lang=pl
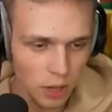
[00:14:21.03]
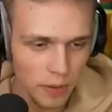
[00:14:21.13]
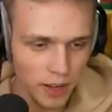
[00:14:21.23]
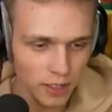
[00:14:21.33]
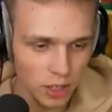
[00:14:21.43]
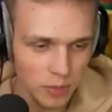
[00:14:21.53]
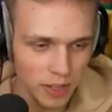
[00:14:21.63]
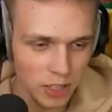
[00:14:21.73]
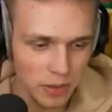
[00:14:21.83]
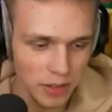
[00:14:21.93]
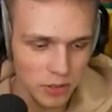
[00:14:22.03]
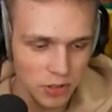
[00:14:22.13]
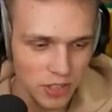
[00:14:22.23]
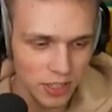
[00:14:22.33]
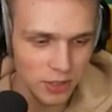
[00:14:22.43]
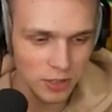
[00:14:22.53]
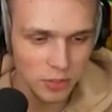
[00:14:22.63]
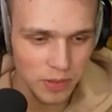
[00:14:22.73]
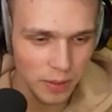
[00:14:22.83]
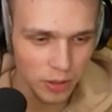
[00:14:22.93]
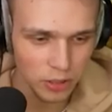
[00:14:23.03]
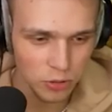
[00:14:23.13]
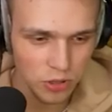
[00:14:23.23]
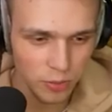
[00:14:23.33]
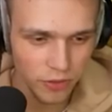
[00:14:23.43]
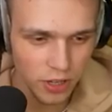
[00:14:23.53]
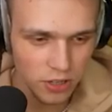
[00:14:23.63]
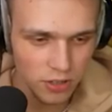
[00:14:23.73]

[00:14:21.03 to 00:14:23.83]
dobra, dobra, dobra, już się go zgubiłem. O tej dziurze mówiłeś?